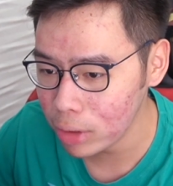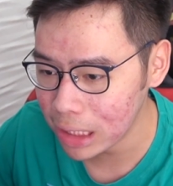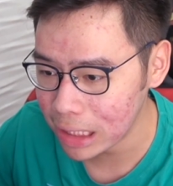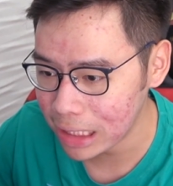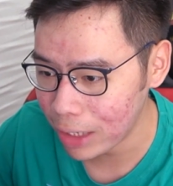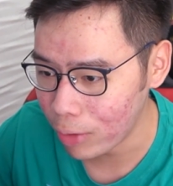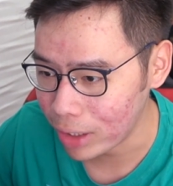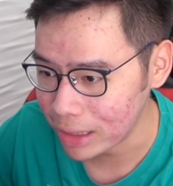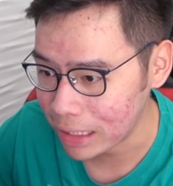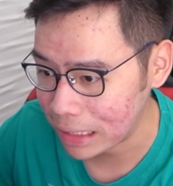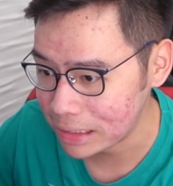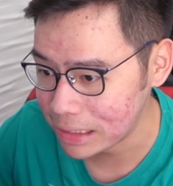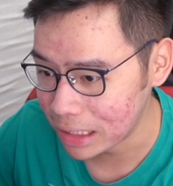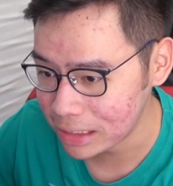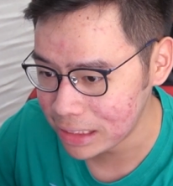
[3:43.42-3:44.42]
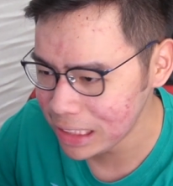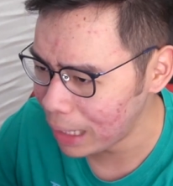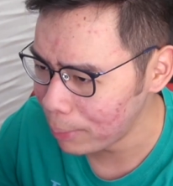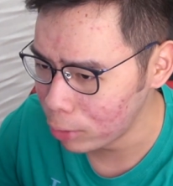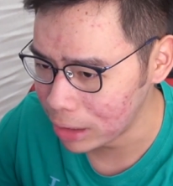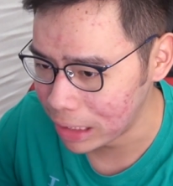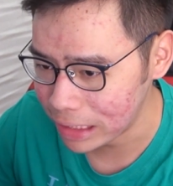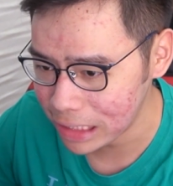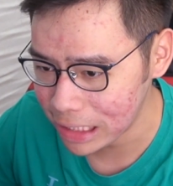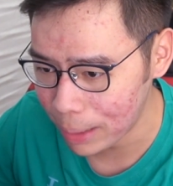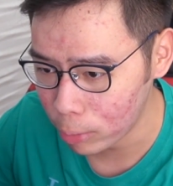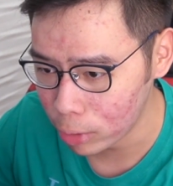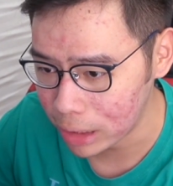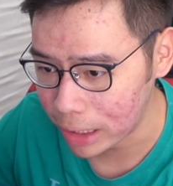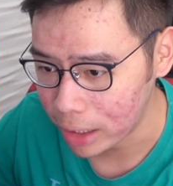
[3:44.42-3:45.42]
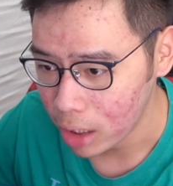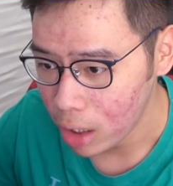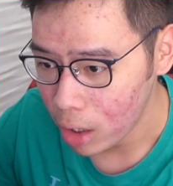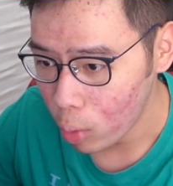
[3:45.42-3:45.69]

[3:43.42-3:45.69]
boleh lewat nancak, tidak boleh, tidak boleh.